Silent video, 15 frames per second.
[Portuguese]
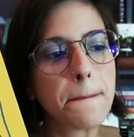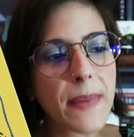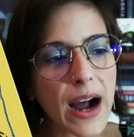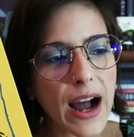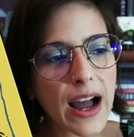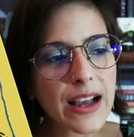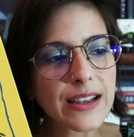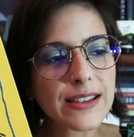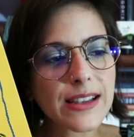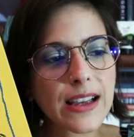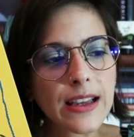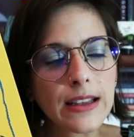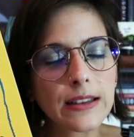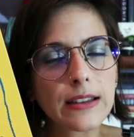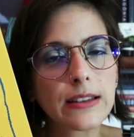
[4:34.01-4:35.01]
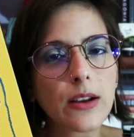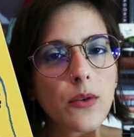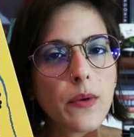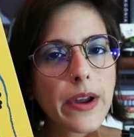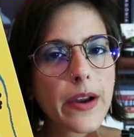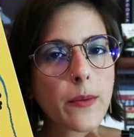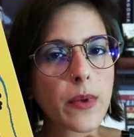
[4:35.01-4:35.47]
mas ainda
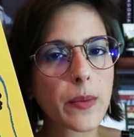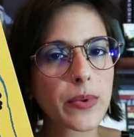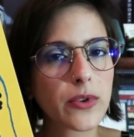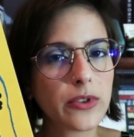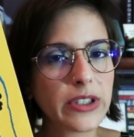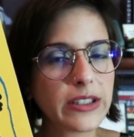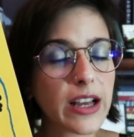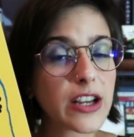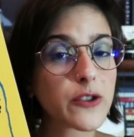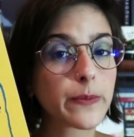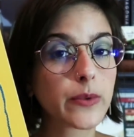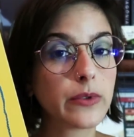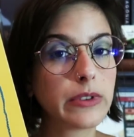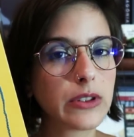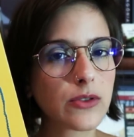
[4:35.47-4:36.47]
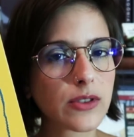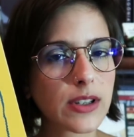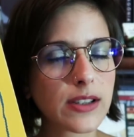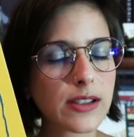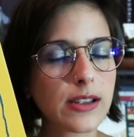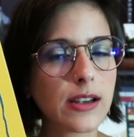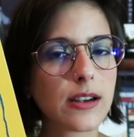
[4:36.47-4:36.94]
não é uma prioridade pro início
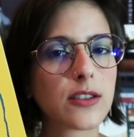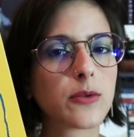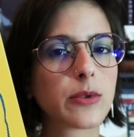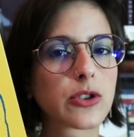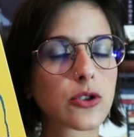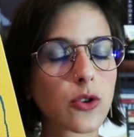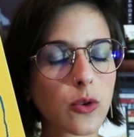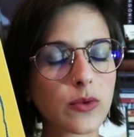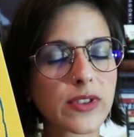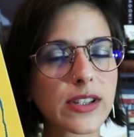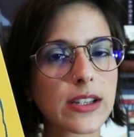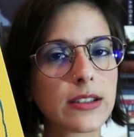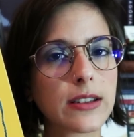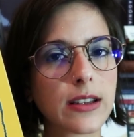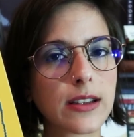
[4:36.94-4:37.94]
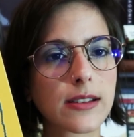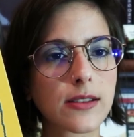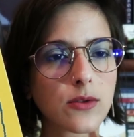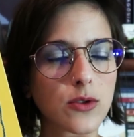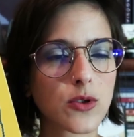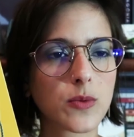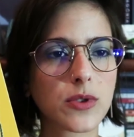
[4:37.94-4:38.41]
desse ano. Mas com certeza
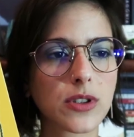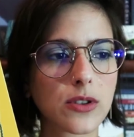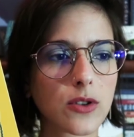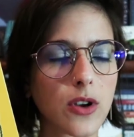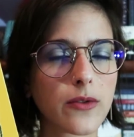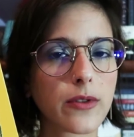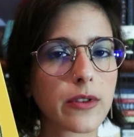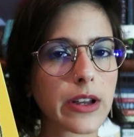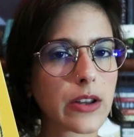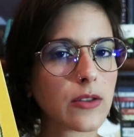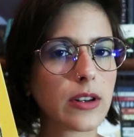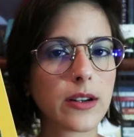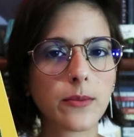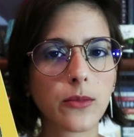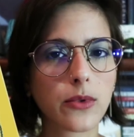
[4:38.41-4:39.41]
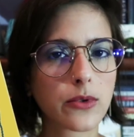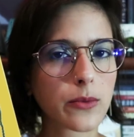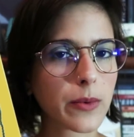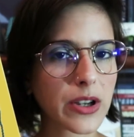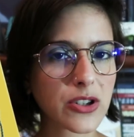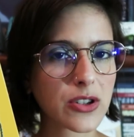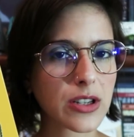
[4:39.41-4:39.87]
em 2019 eu quero ler
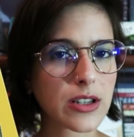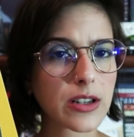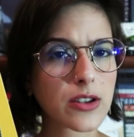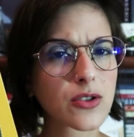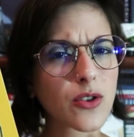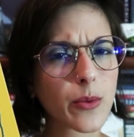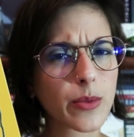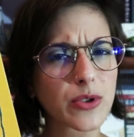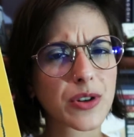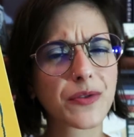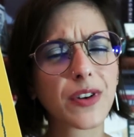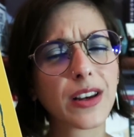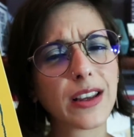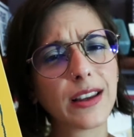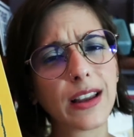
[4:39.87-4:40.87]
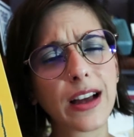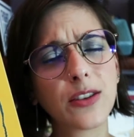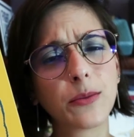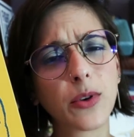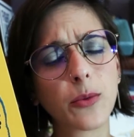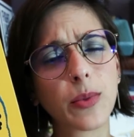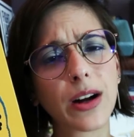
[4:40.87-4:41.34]
muito mais negras, como eu já falei lá
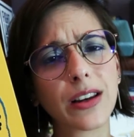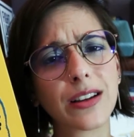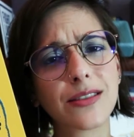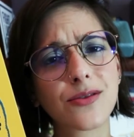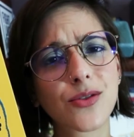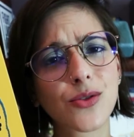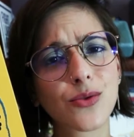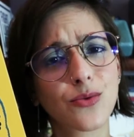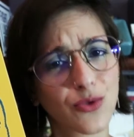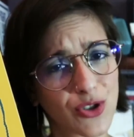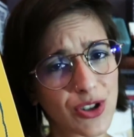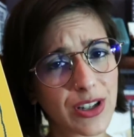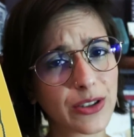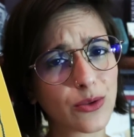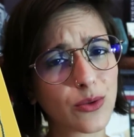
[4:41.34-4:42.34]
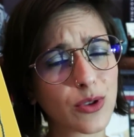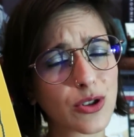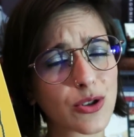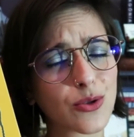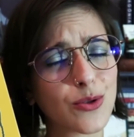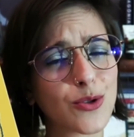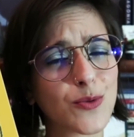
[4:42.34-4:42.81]
no meu balanço de leituras
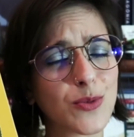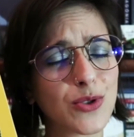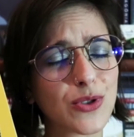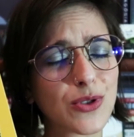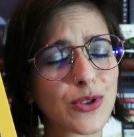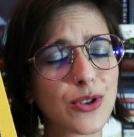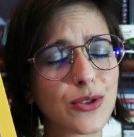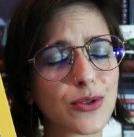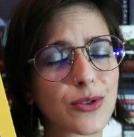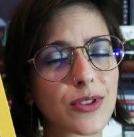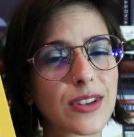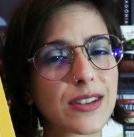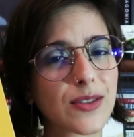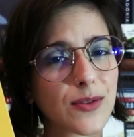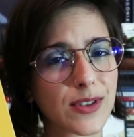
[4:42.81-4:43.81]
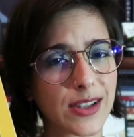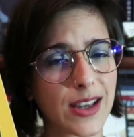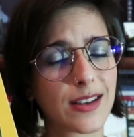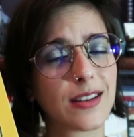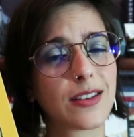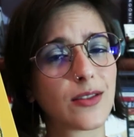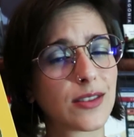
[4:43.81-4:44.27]
de 2018. Se você
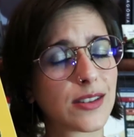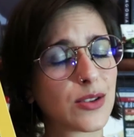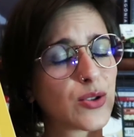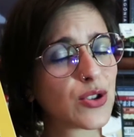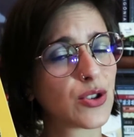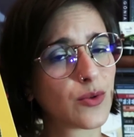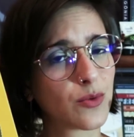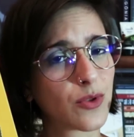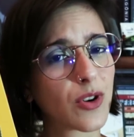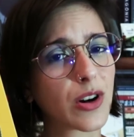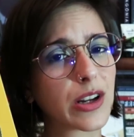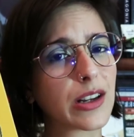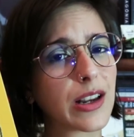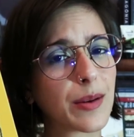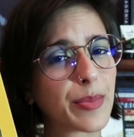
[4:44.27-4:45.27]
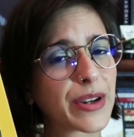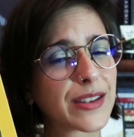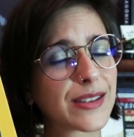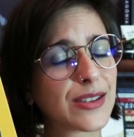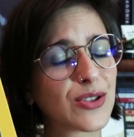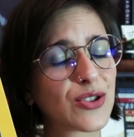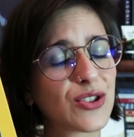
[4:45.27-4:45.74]
ainda não assistiu, corre lá para
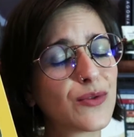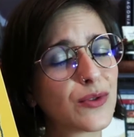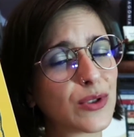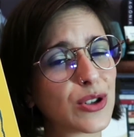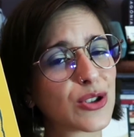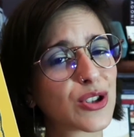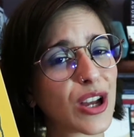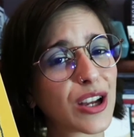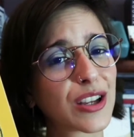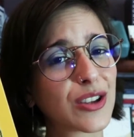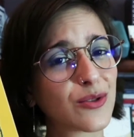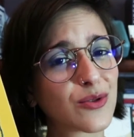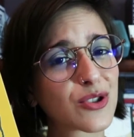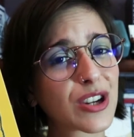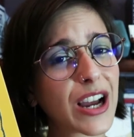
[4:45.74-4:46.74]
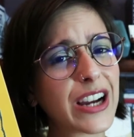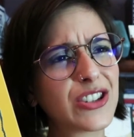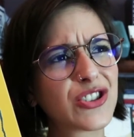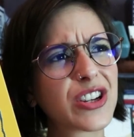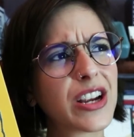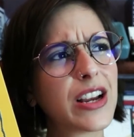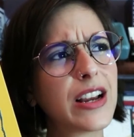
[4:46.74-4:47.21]
assistir, vou deixar aqui nos
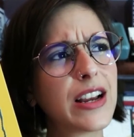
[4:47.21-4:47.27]
cards.